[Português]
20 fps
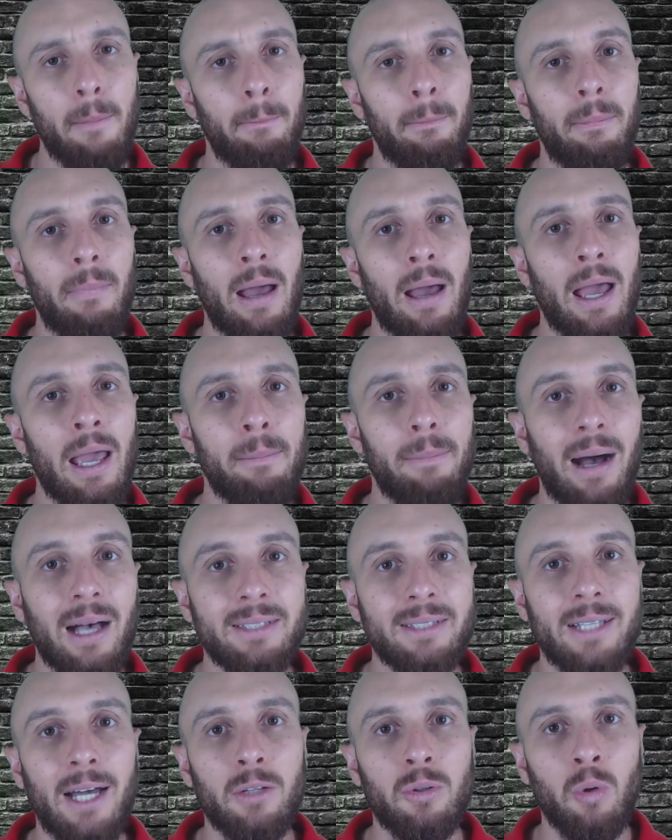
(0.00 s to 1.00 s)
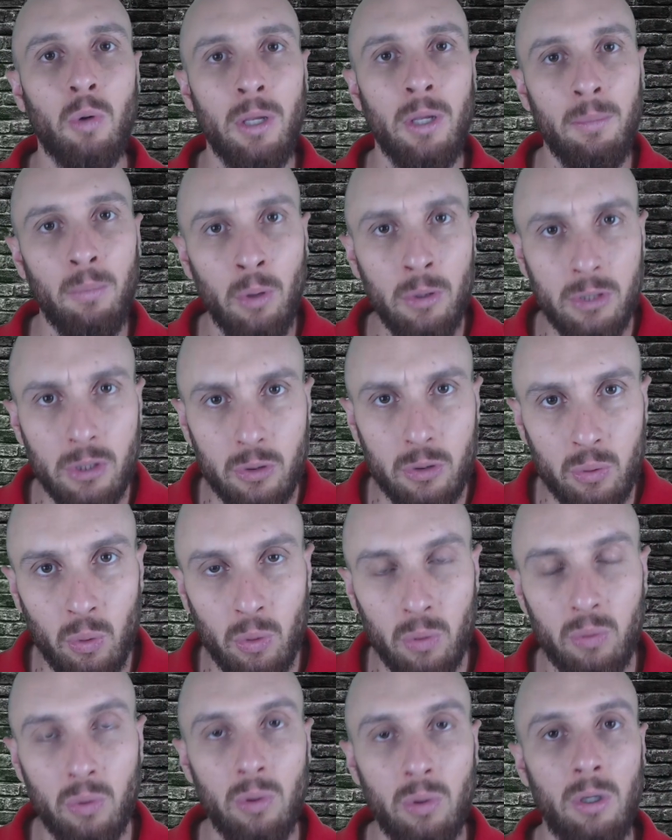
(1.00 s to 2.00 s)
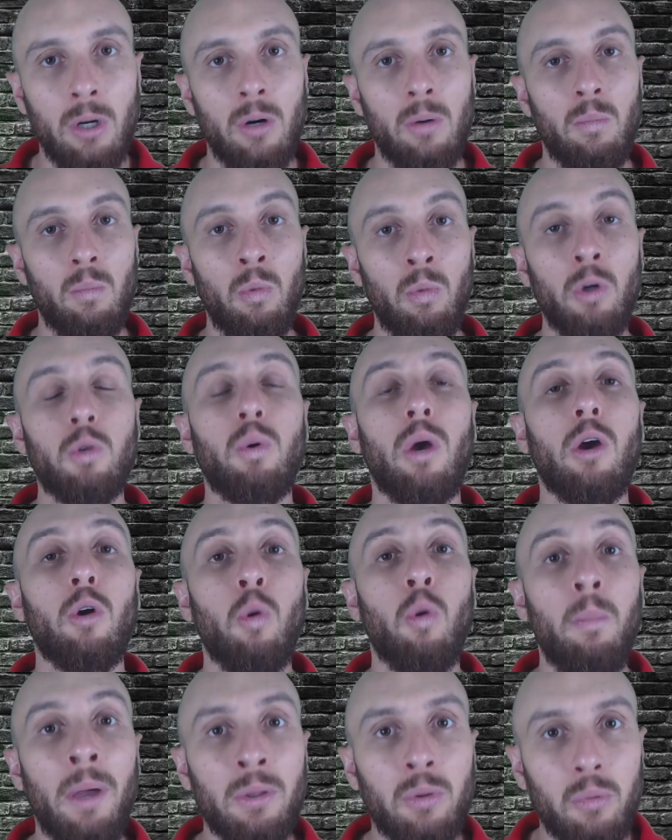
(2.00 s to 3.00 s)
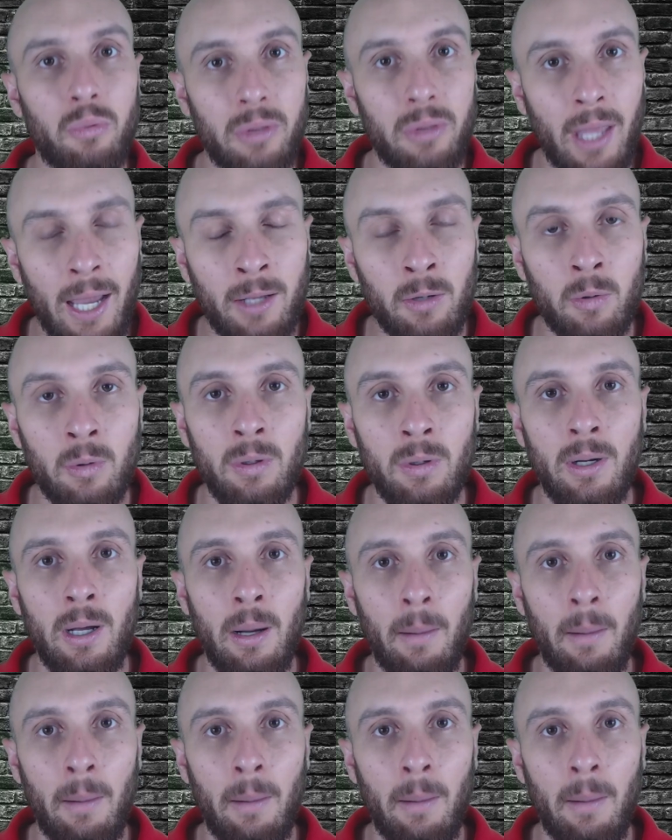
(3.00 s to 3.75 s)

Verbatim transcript: é, baseado em muito estudo, muito argumento técnico,